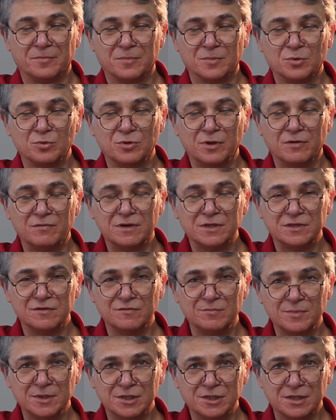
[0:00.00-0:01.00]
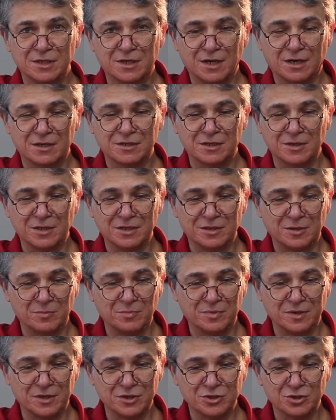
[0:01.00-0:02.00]
ну давайте вместе как-то это
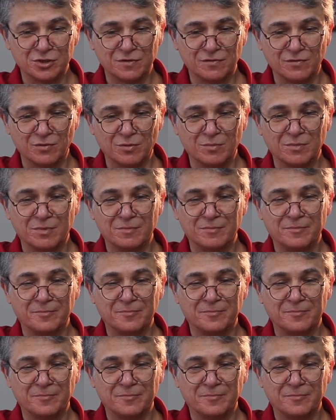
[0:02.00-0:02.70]
переживем.